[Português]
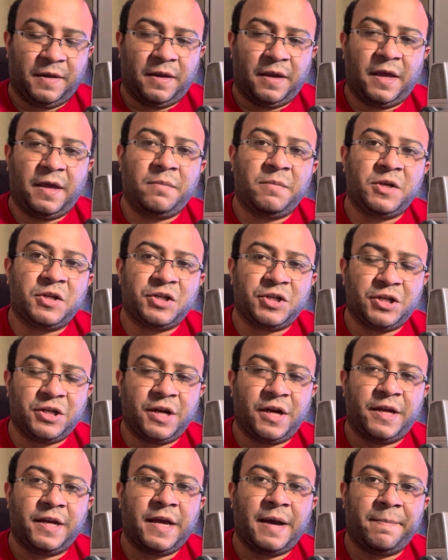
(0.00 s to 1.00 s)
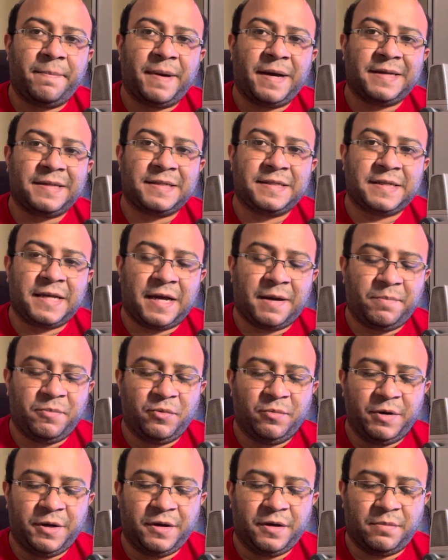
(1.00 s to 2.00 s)
emitir aí, a passar
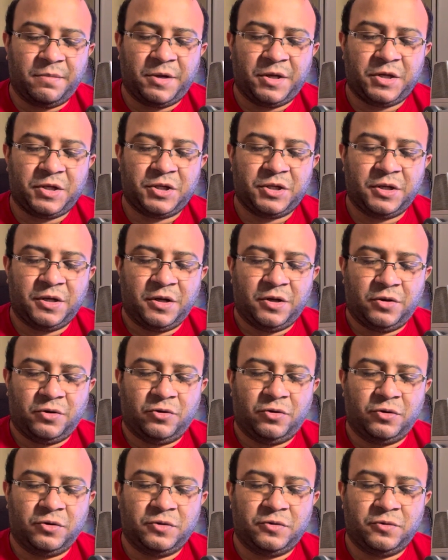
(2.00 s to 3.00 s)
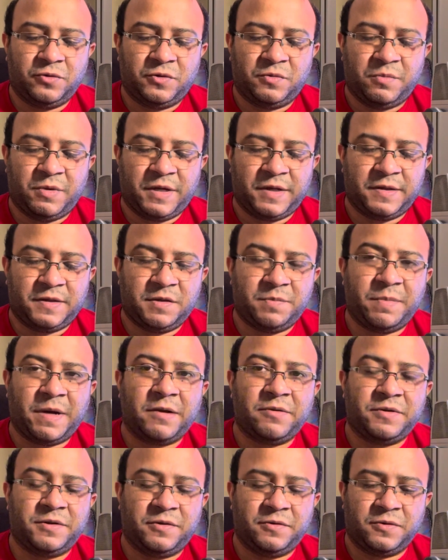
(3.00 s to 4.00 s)
publicamente todos os meses
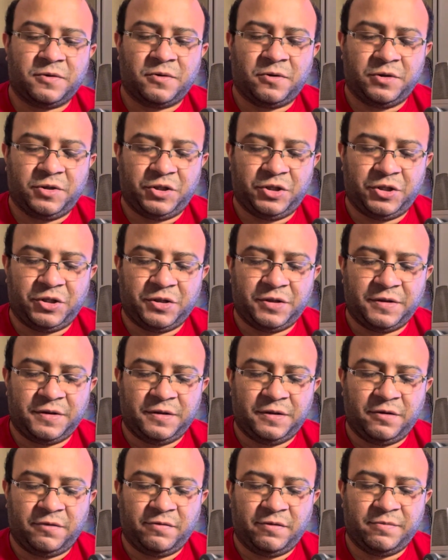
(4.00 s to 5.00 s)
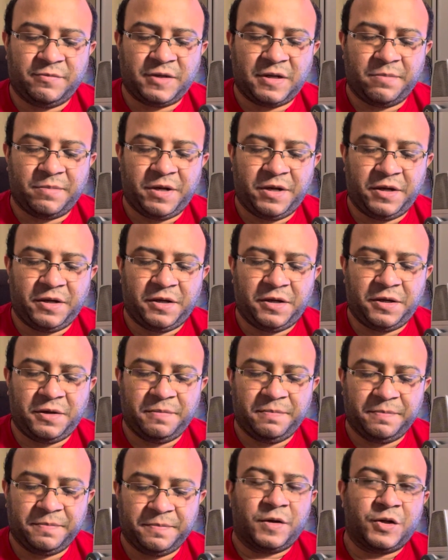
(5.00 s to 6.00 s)
para os seus cotistas. Então vamos abrir
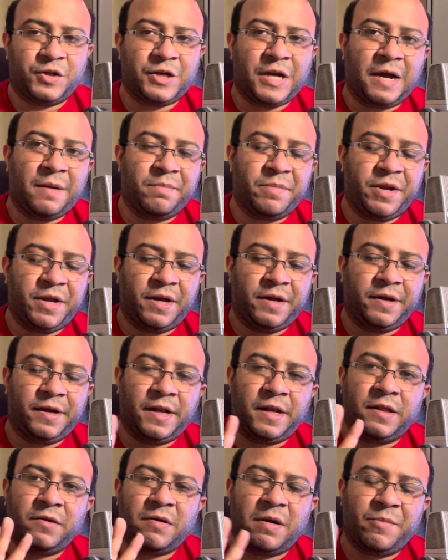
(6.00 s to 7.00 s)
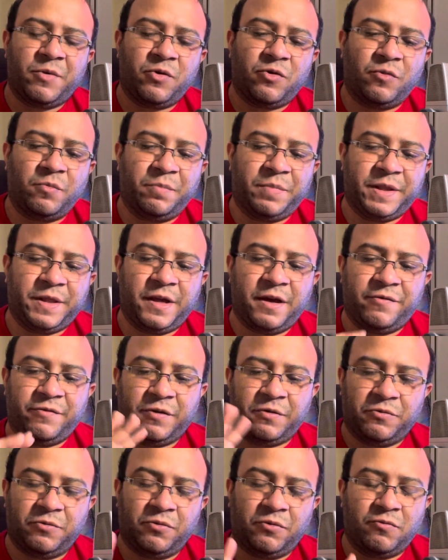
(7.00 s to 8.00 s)
aqui. Já abri aqui, ele não abriu como PDF
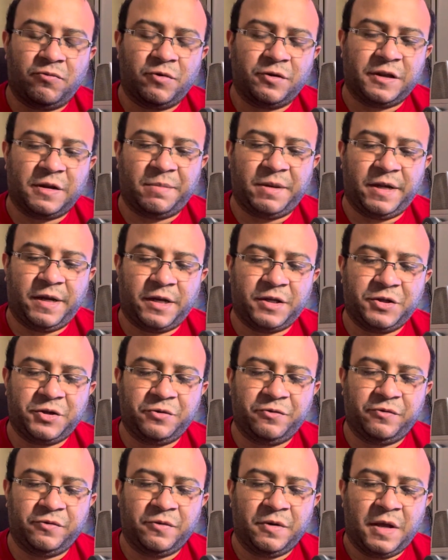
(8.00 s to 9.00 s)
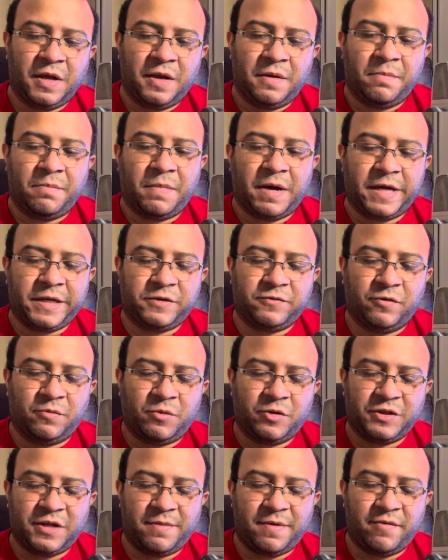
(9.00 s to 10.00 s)
que eu estou com outro aplicativo, mas vou
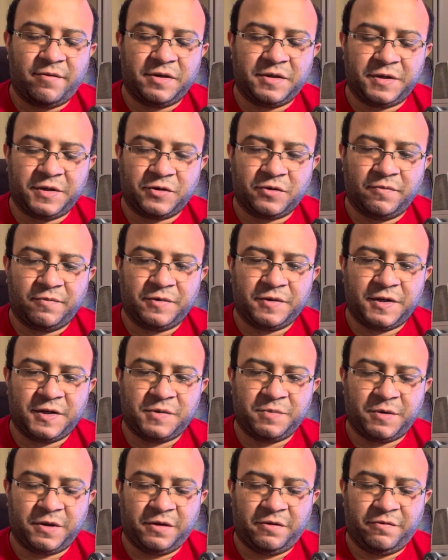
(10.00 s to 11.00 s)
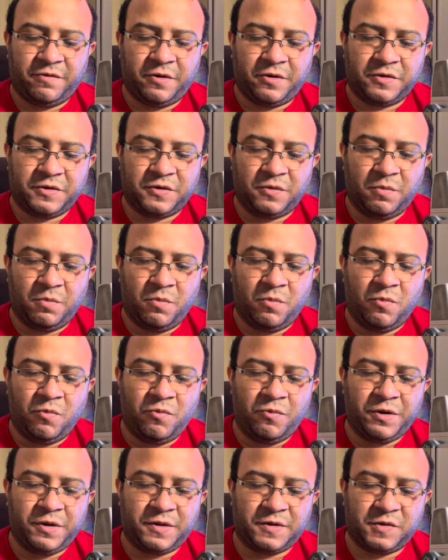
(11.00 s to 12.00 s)
mostrar para vocês. Como vocês podem ver, ó, são
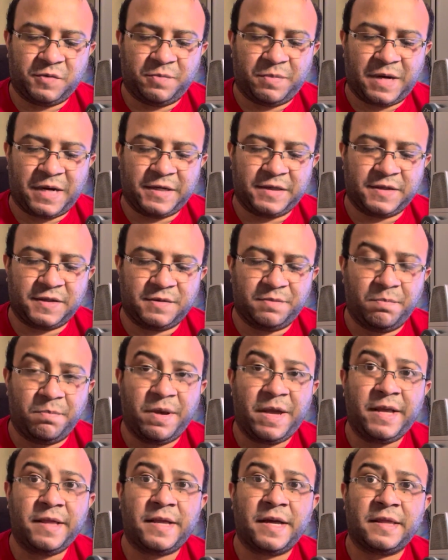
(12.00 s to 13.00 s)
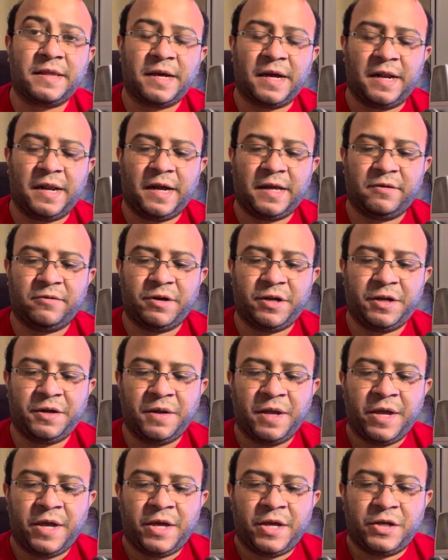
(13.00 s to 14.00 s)
muitas páginas bem detalhado aí
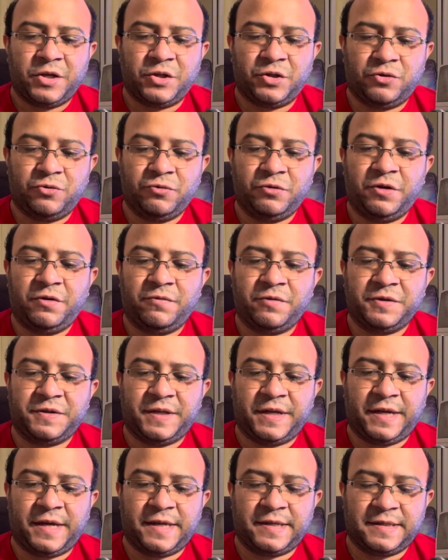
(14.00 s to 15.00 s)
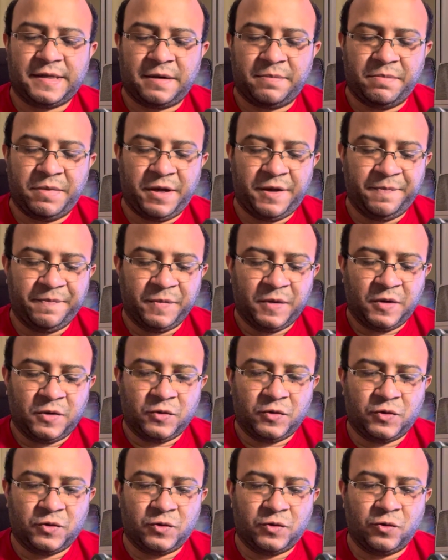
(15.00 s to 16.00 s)
de tudo que você quer saber
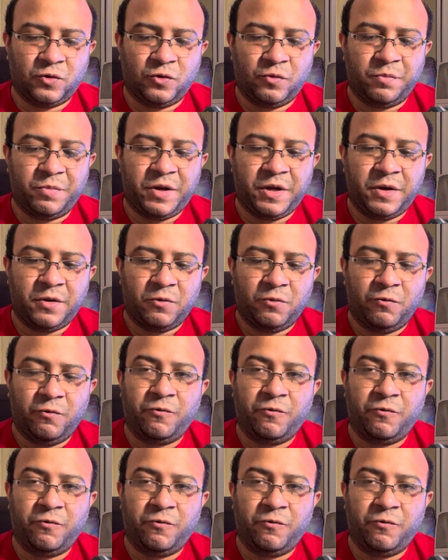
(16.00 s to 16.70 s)
sobre o